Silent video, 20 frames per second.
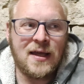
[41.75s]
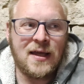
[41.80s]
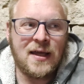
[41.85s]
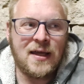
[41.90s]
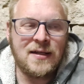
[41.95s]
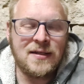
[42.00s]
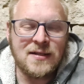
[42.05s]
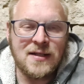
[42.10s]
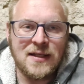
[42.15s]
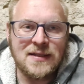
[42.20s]

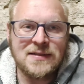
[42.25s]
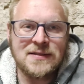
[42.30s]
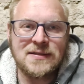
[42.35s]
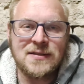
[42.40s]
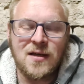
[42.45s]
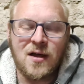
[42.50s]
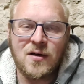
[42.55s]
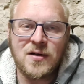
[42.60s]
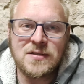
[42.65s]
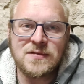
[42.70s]
Ende
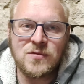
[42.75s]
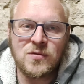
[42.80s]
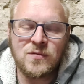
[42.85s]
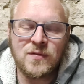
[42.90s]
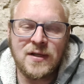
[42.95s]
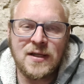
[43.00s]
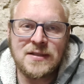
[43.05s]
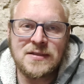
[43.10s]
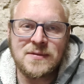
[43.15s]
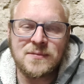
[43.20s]
letzten Jahres
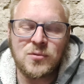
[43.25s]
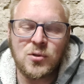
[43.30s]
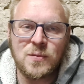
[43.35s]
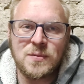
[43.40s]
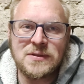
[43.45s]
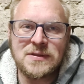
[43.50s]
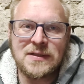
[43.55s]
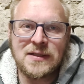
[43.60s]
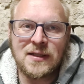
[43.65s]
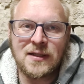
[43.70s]
wohnen wir jetzt in
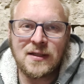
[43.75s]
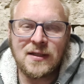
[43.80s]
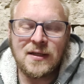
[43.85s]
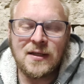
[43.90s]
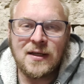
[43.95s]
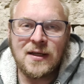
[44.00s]
Pupzig,